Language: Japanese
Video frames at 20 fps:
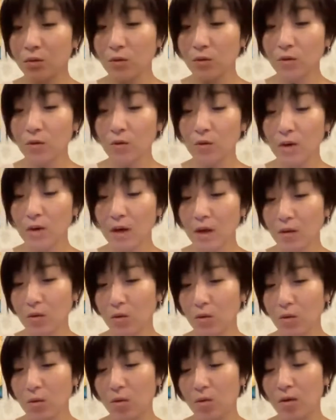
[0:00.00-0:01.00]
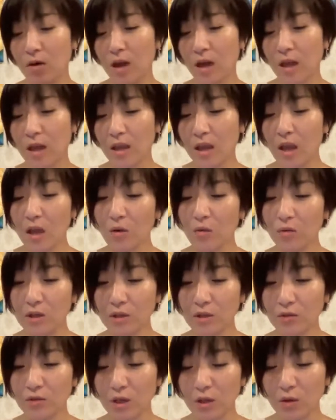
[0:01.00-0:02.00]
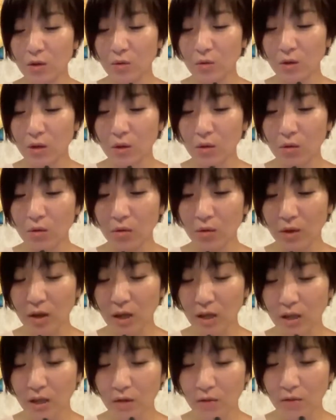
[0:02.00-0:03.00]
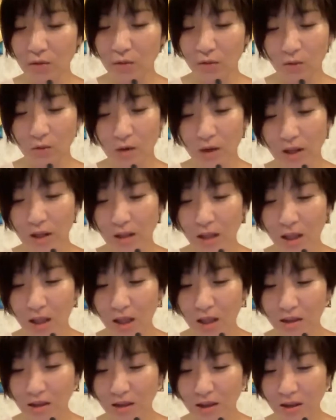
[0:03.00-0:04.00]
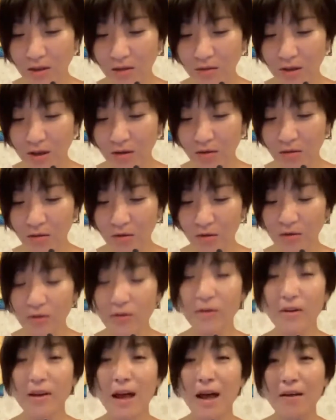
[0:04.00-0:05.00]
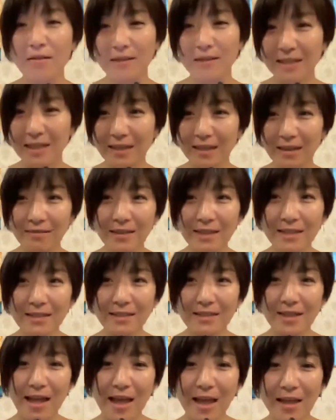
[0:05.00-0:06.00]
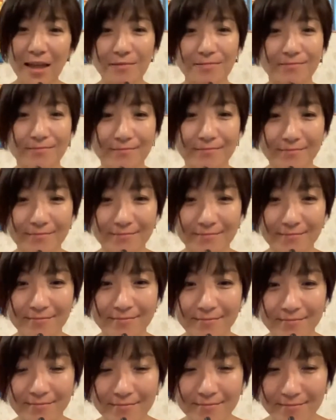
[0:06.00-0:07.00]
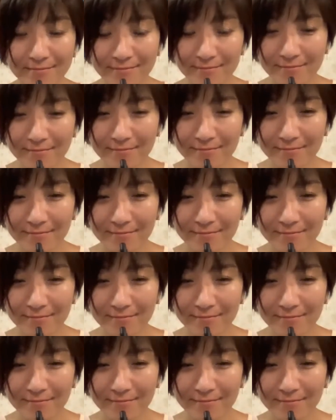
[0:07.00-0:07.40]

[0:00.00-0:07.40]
己紹介と今回ウィッシュでどんなことをやっていくのかなっていうようなこととか教えてください。はい、